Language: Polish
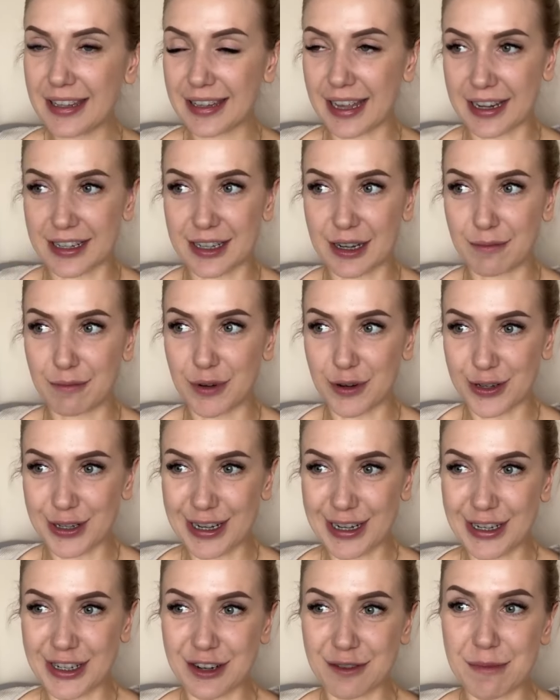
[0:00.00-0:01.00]
Także
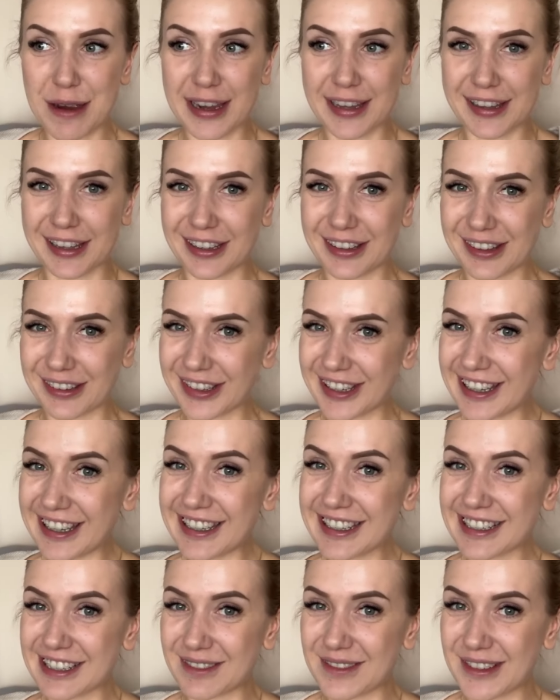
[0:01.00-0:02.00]
proszę, trzymajcie kciuki,
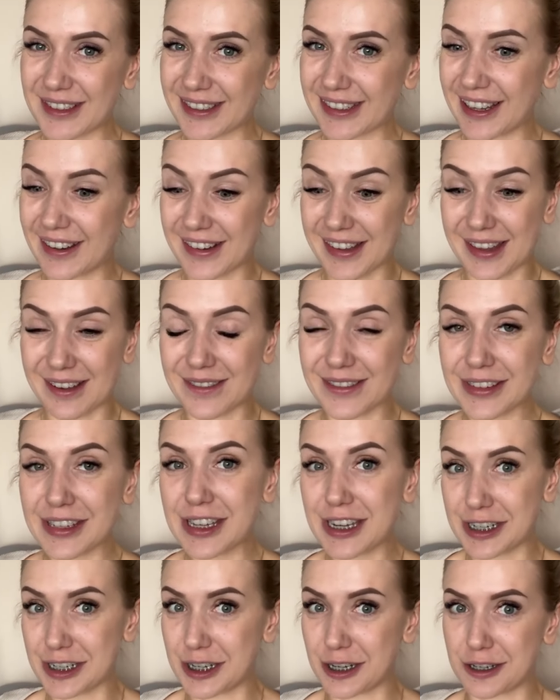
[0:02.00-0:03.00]
żeby udało się
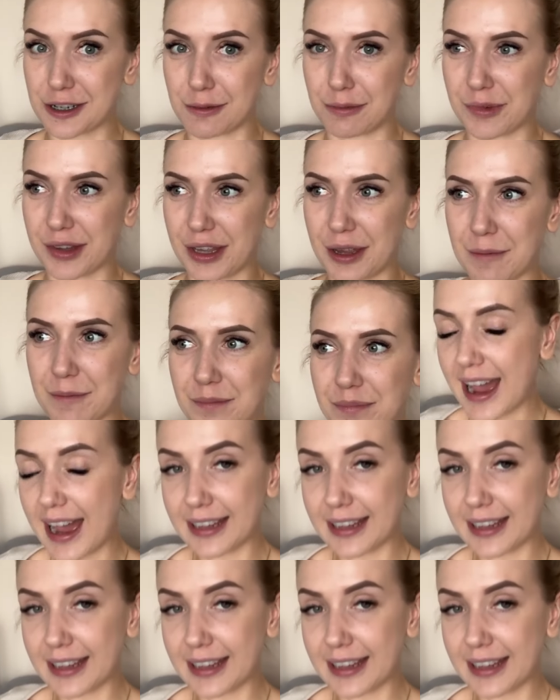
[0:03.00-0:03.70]
jeszcze szybciej.